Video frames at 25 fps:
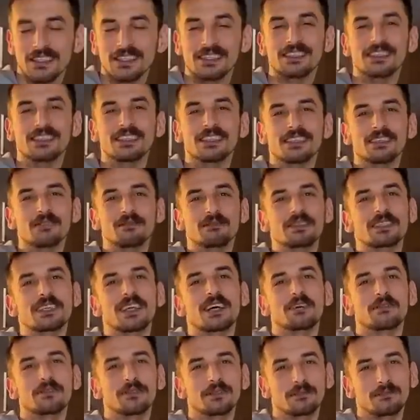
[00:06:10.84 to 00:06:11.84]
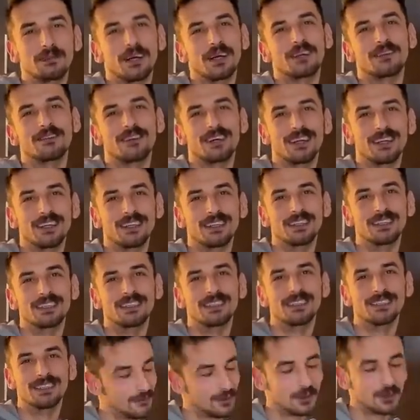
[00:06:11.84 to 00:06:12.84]
Kesinlikle
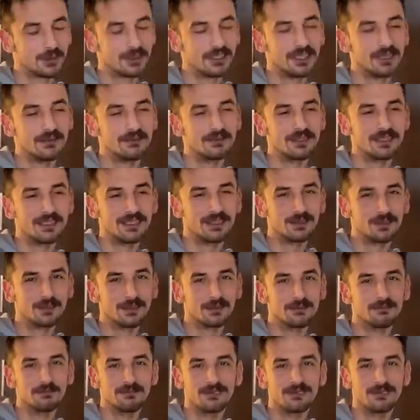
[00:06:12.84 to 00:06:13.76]
misafirperverliğini çok tebrik ediyorum.